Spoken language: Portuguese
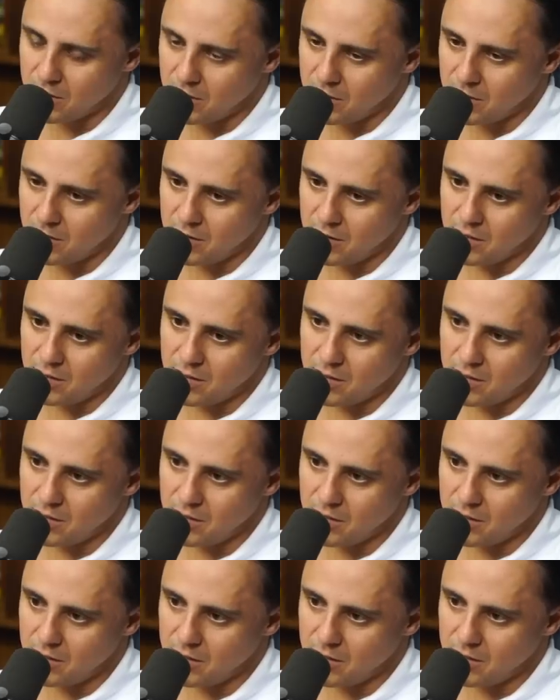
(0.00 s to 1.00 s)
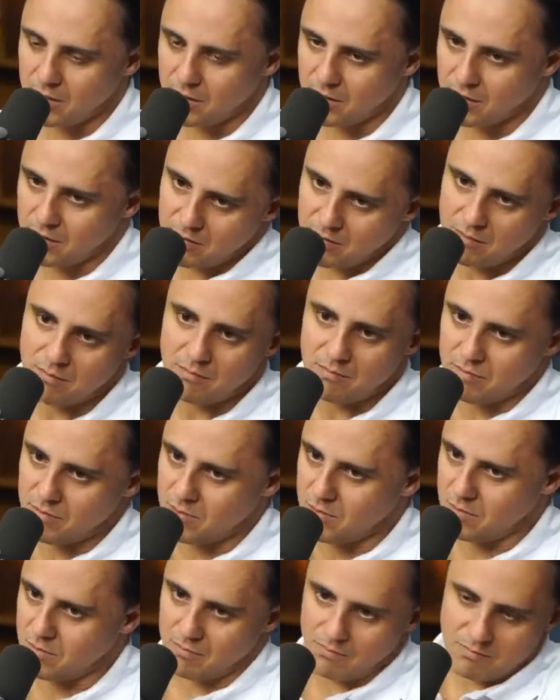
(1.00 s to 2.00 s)
e
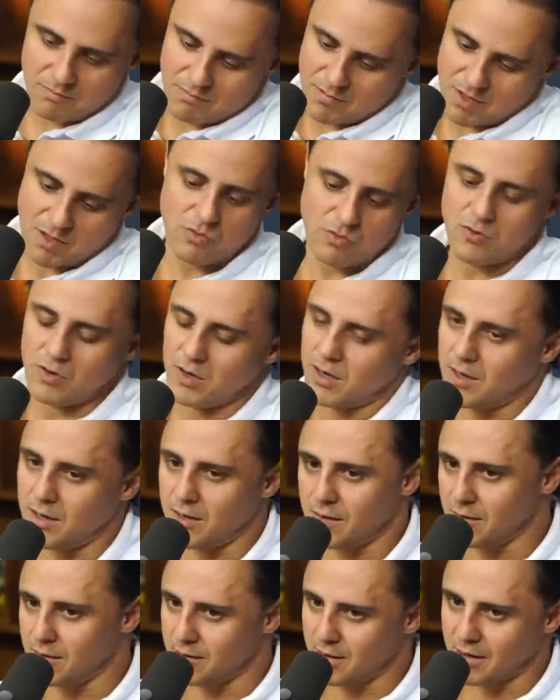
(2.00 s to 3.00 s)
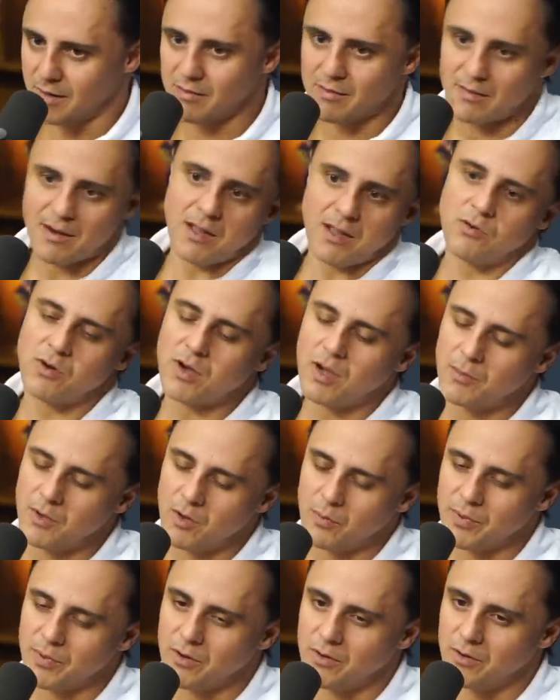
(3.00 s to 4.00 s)
se, entrou na, na estrada e um
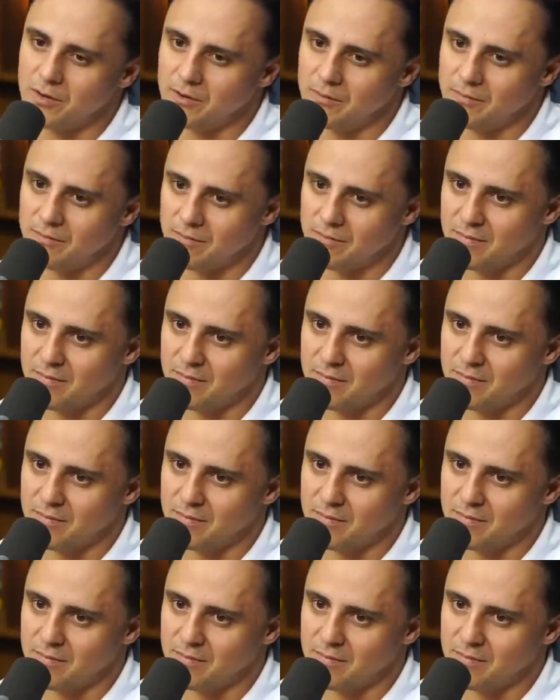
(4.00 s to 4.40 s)
caminhão pegou ele.